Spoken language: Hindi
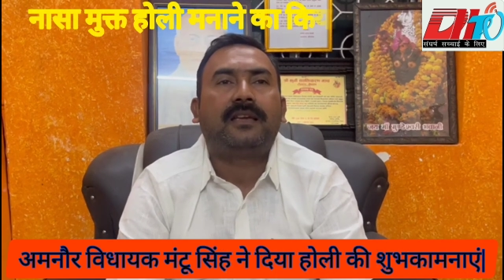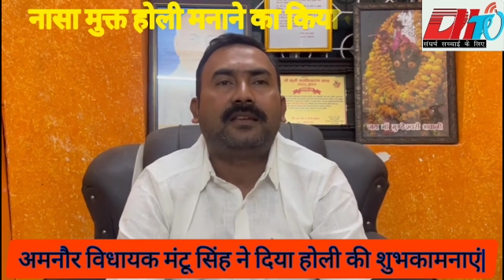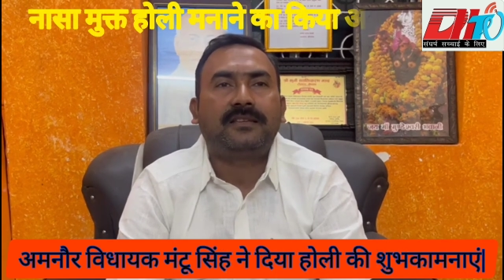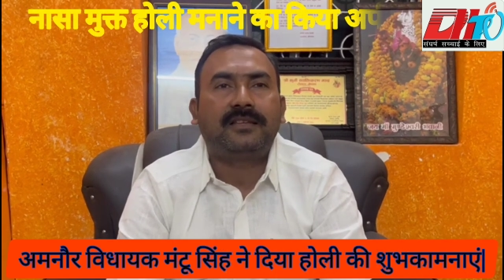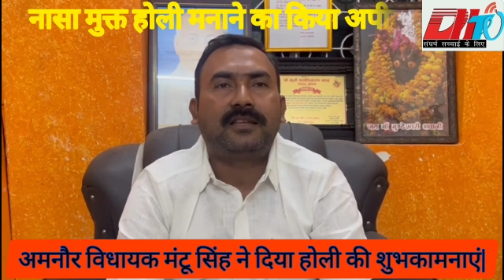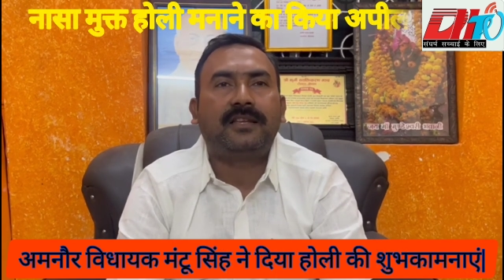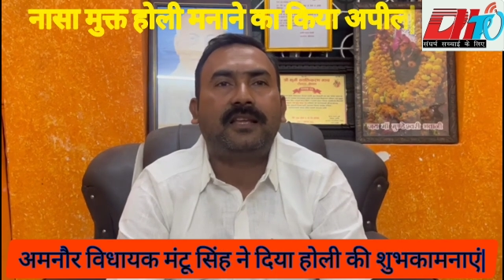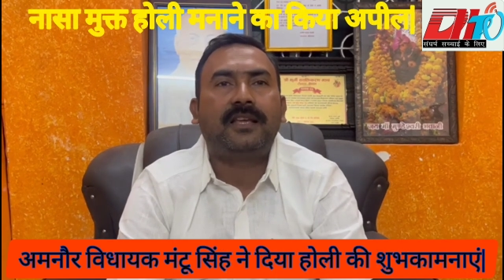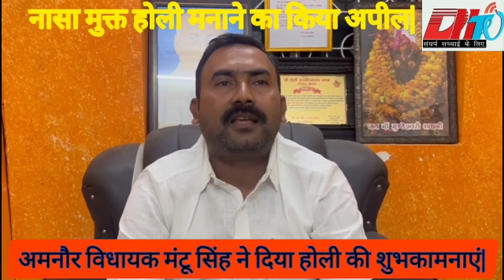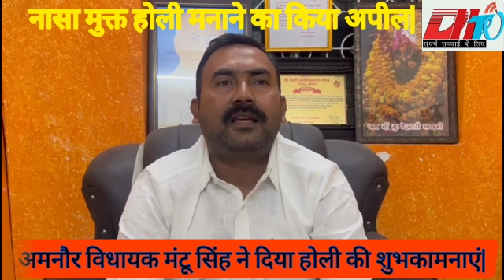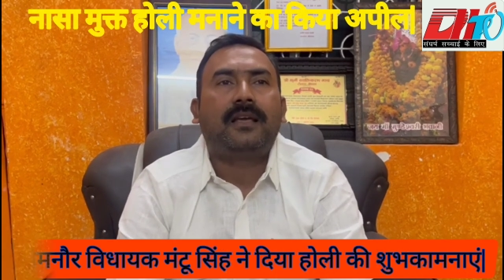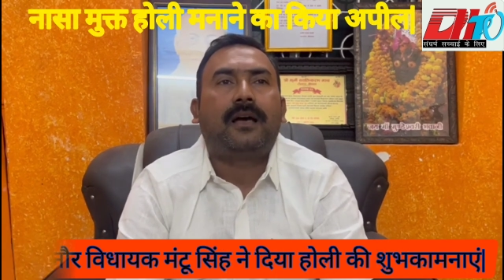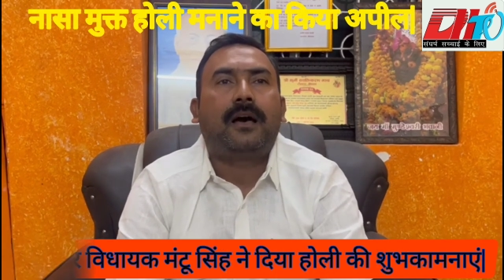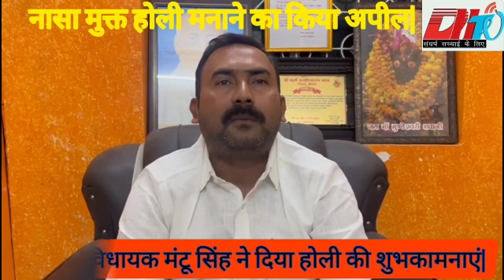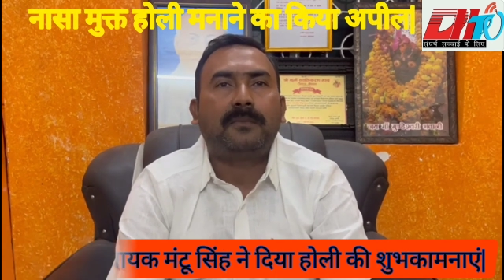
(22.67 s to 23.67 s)
इसलिए
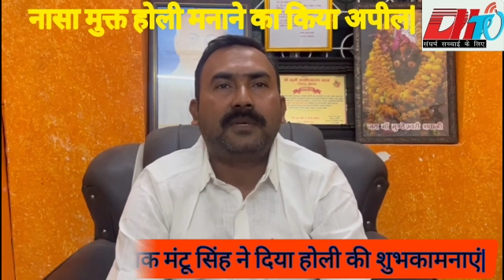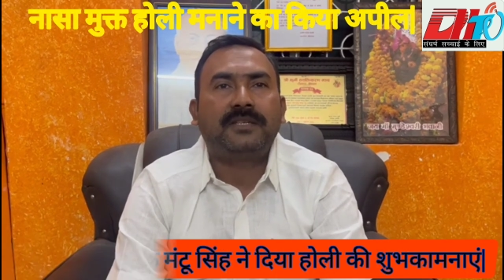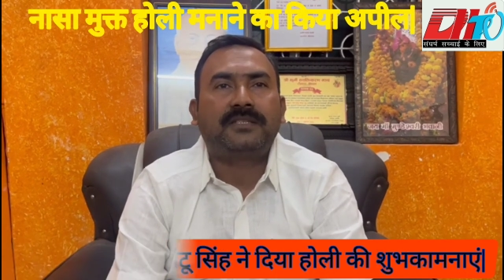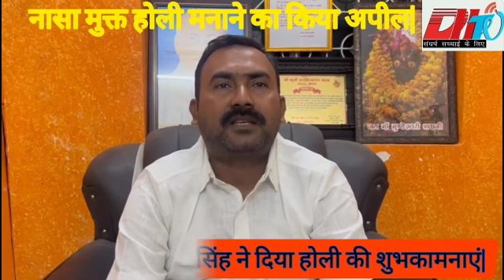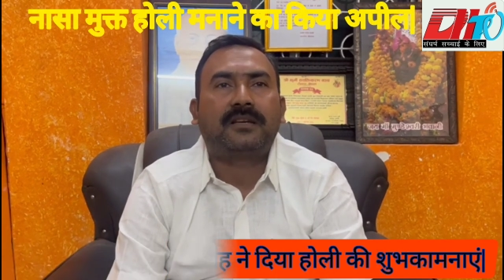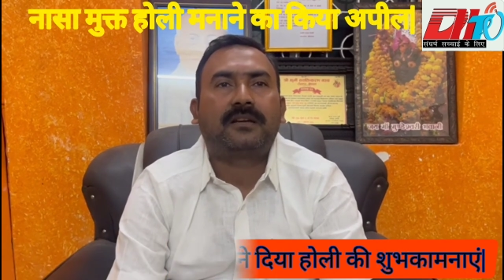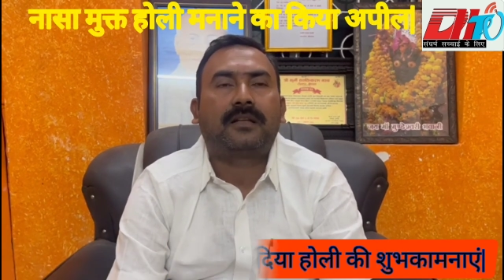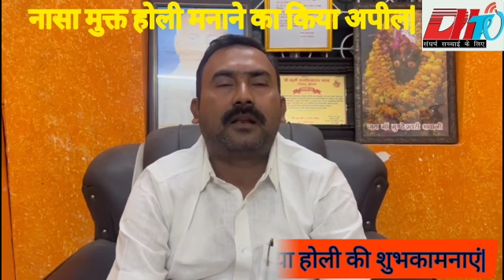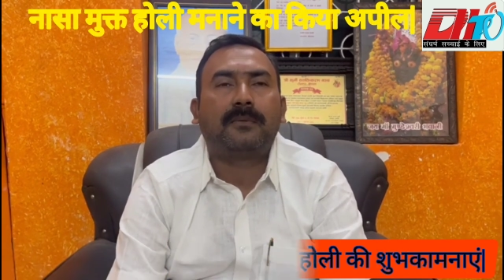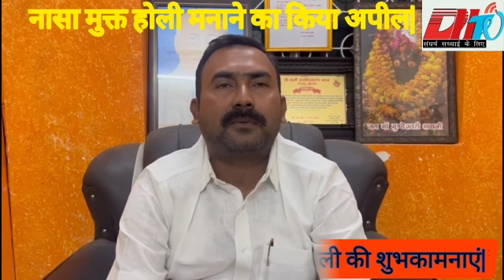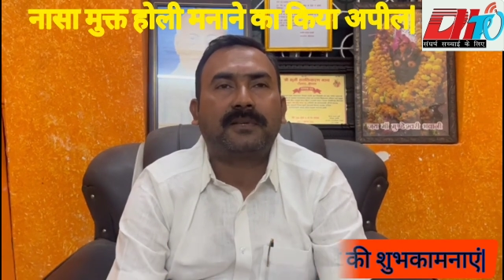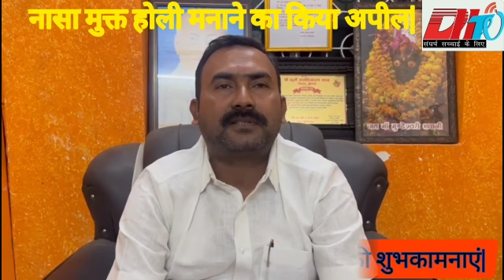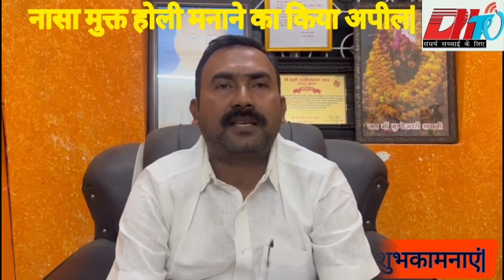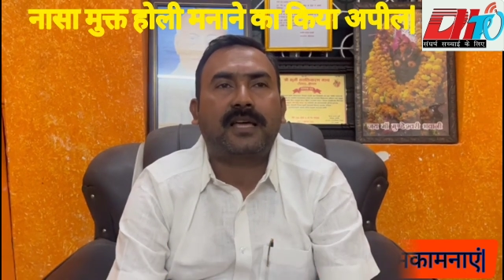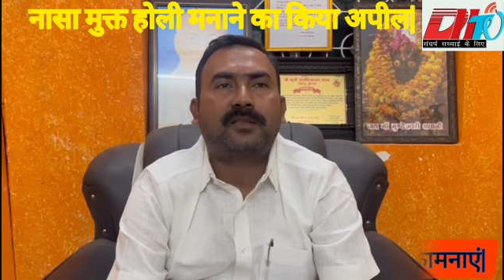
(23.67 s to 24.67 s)
हम इस संकल्प के
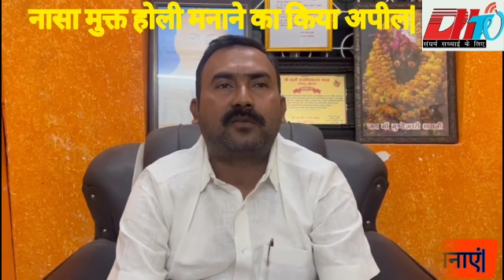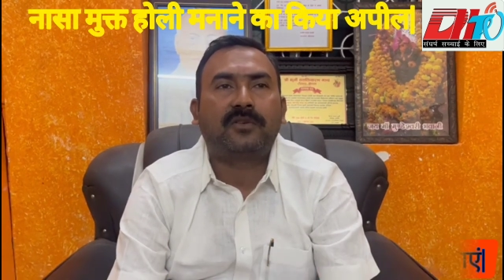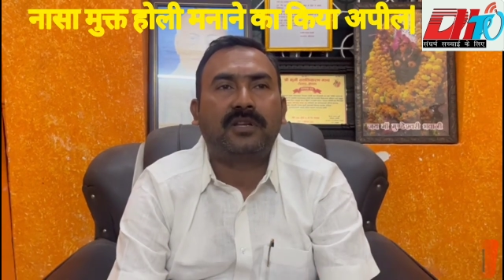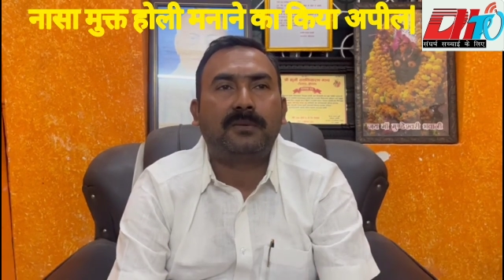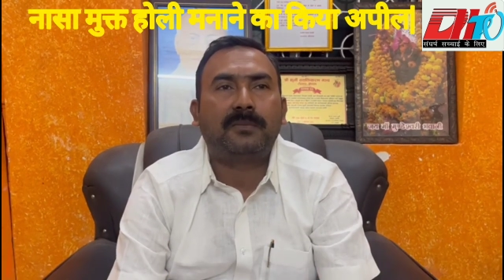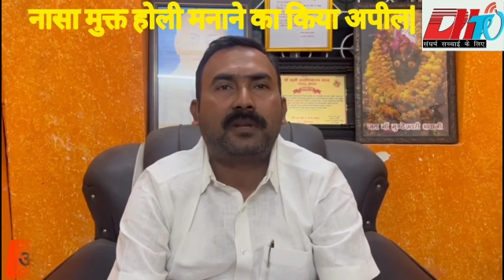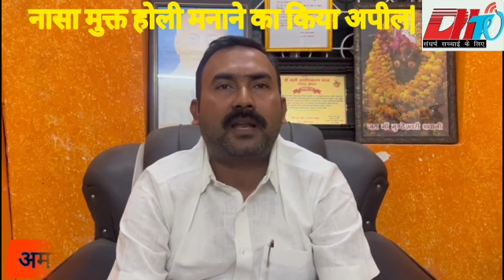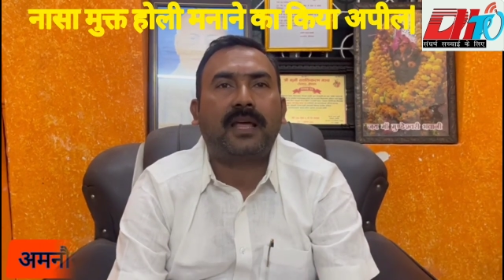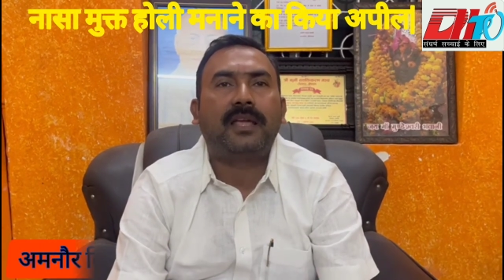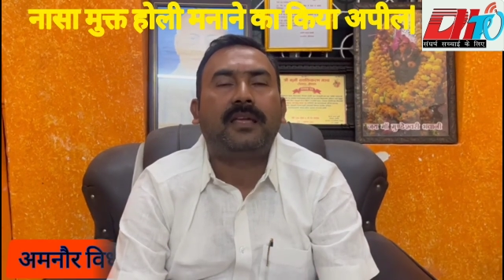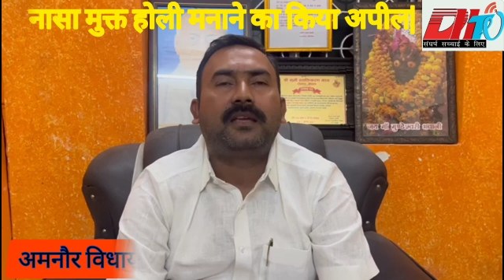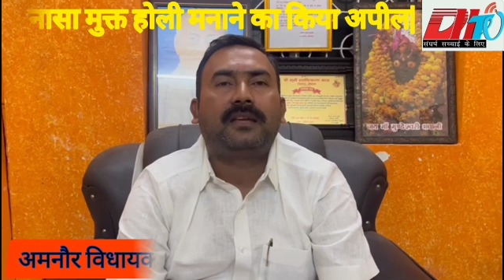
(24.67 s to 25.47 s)
साथ होली मनाएं